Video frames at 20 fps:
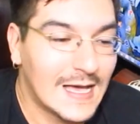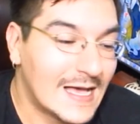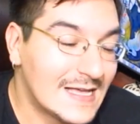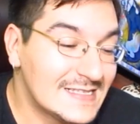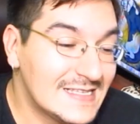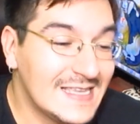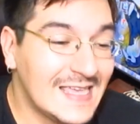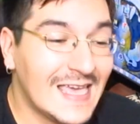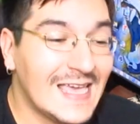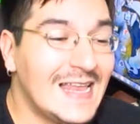
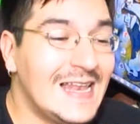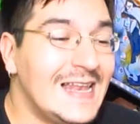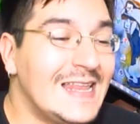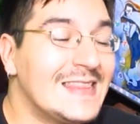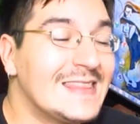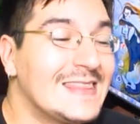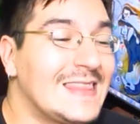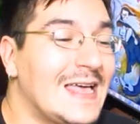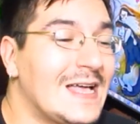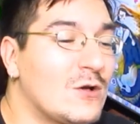Así que él
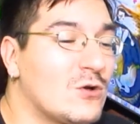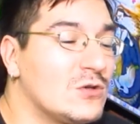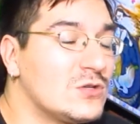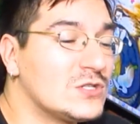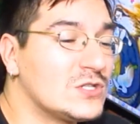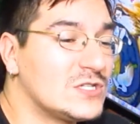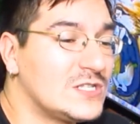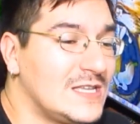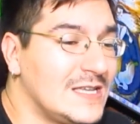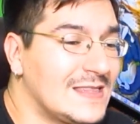está
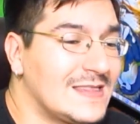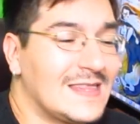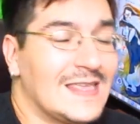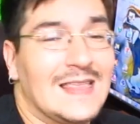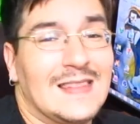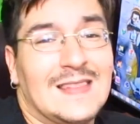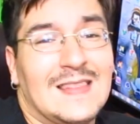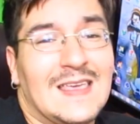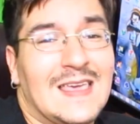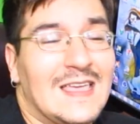
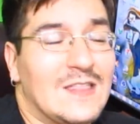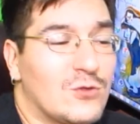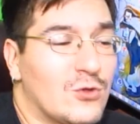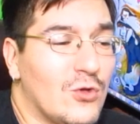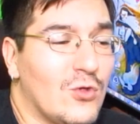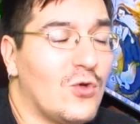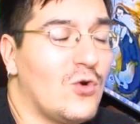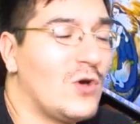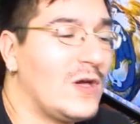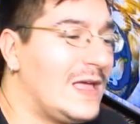consciente de que
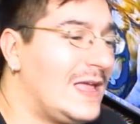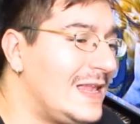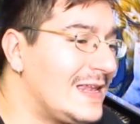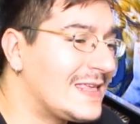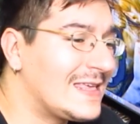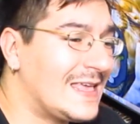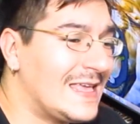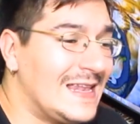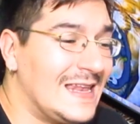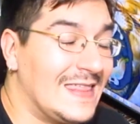todo
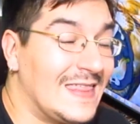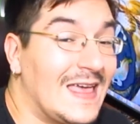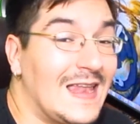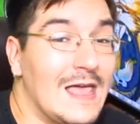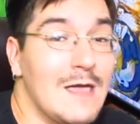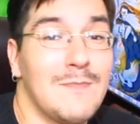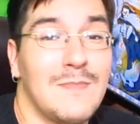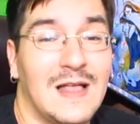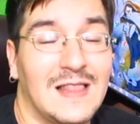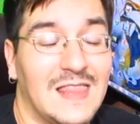el que le da
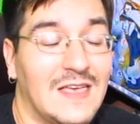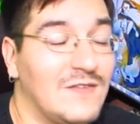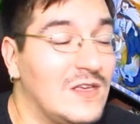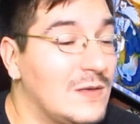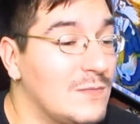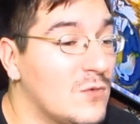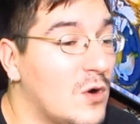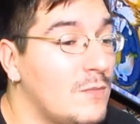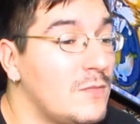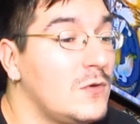la espalda a
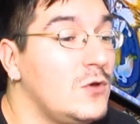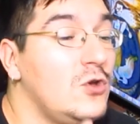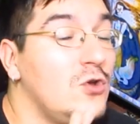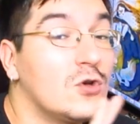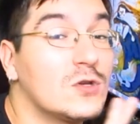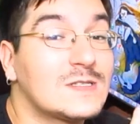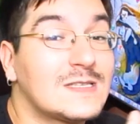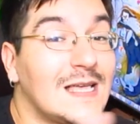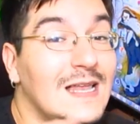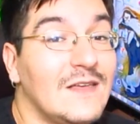Big Mom
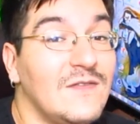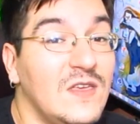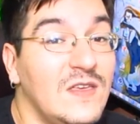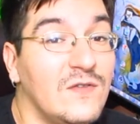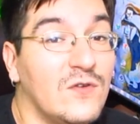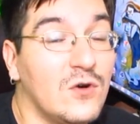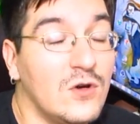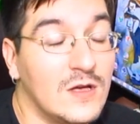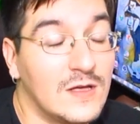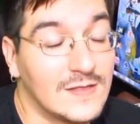no sale
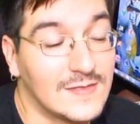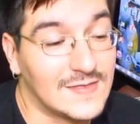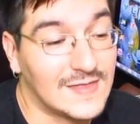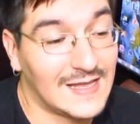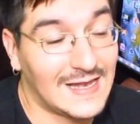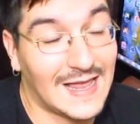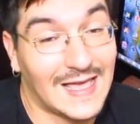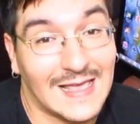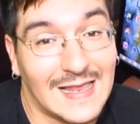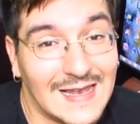vivo
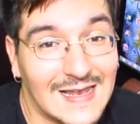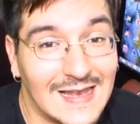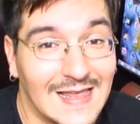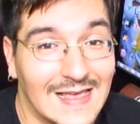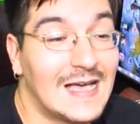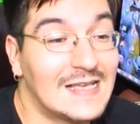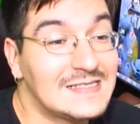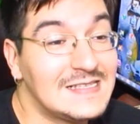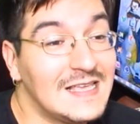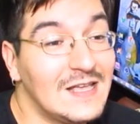de la
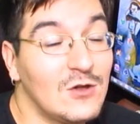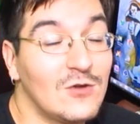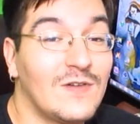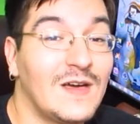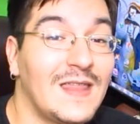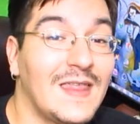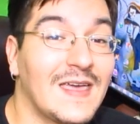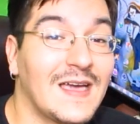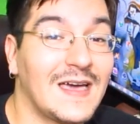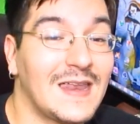isla. Así que lo
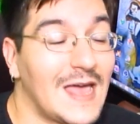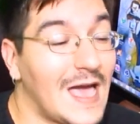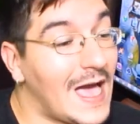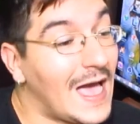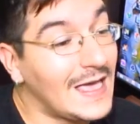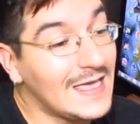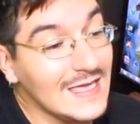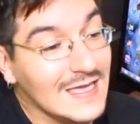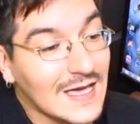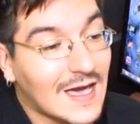van a dejar
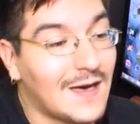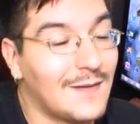ahí